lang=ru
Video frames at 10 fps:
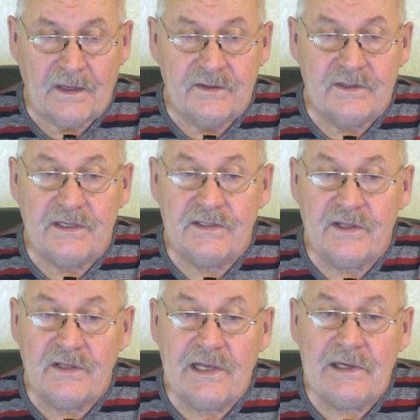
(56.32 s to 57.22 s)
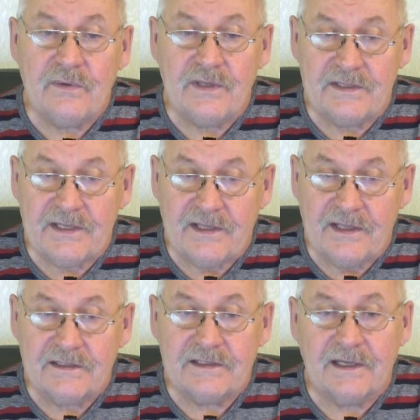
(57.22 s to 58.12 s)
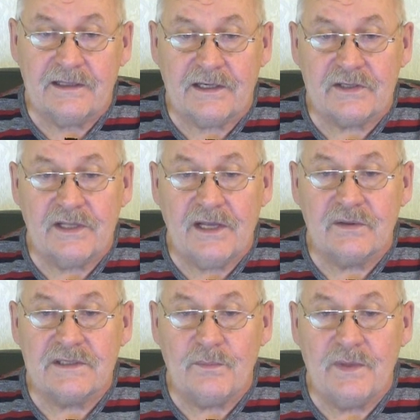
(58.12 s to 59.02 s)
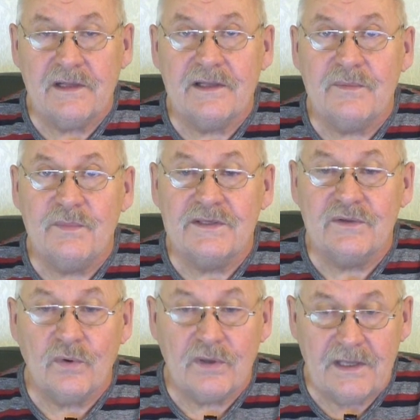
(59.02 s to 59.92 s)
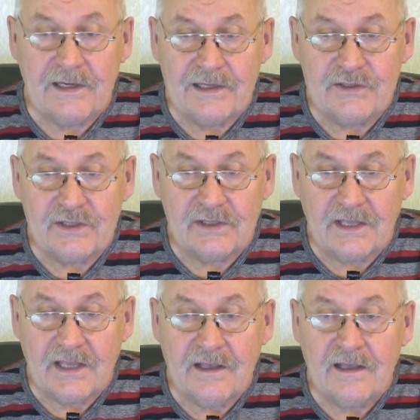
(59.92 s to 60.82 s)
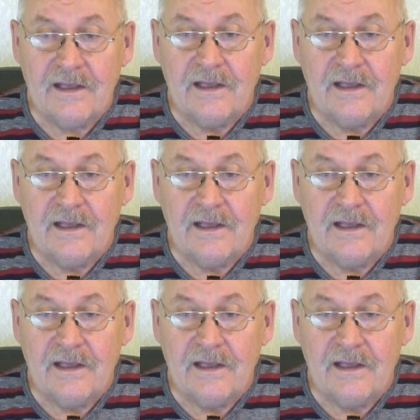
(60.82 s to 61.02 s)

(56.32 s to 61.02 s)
Через неделю из яиц отрождаются белые безногие личинки,